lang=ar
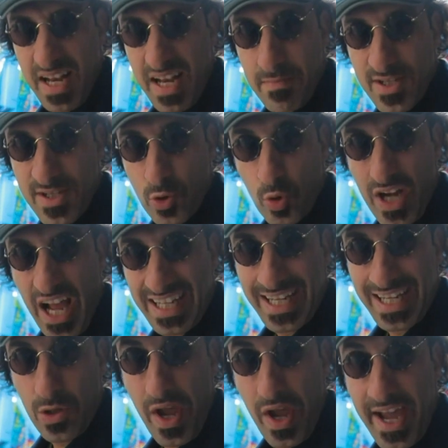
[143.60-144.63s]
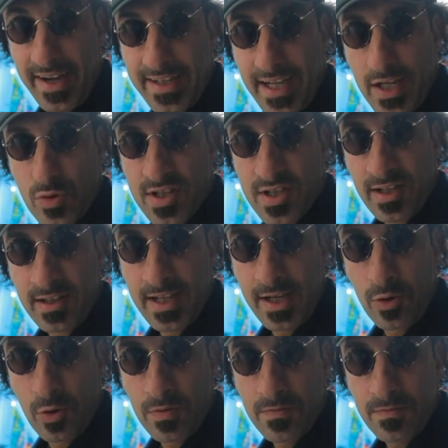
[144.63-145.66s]
مين مسؤول عن الواقع يلي وصلنا
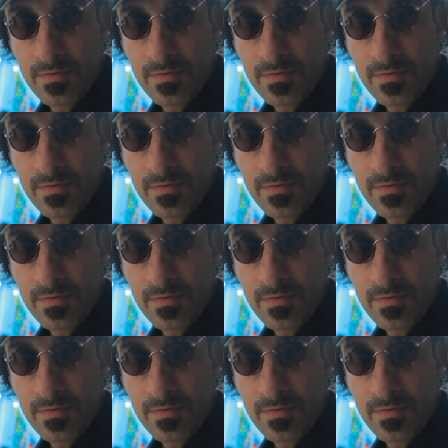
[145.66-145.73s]
له؟